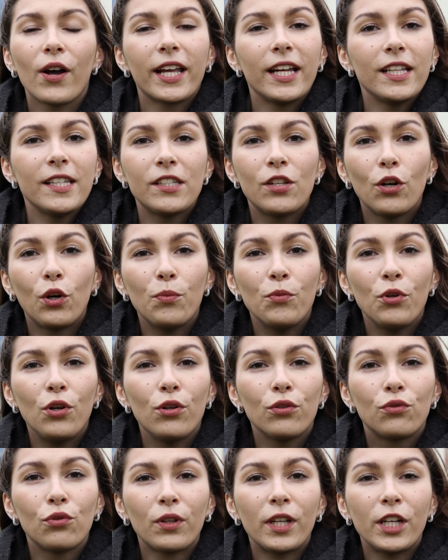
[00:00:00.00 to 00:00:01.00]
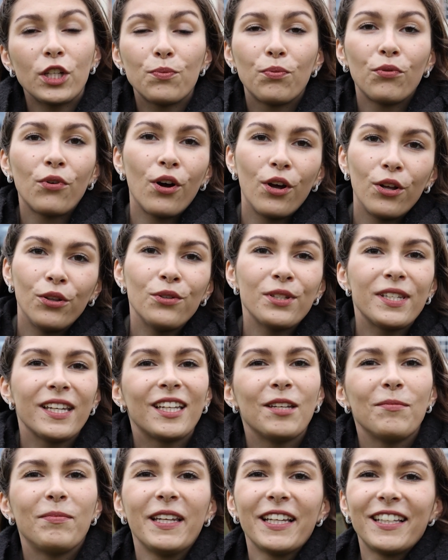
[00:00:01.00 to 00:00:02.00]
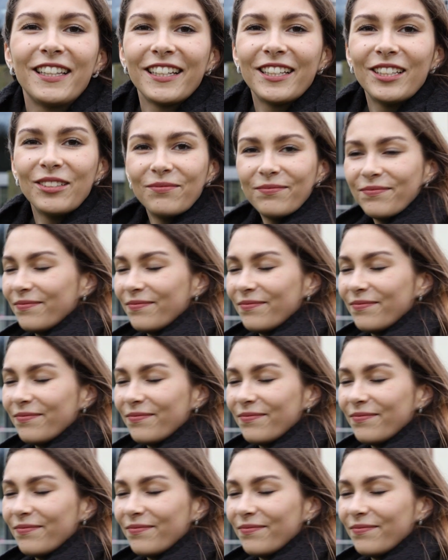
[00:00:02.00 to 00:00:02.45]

organiser au mieux le tournage pour euh, nos équipes techniques.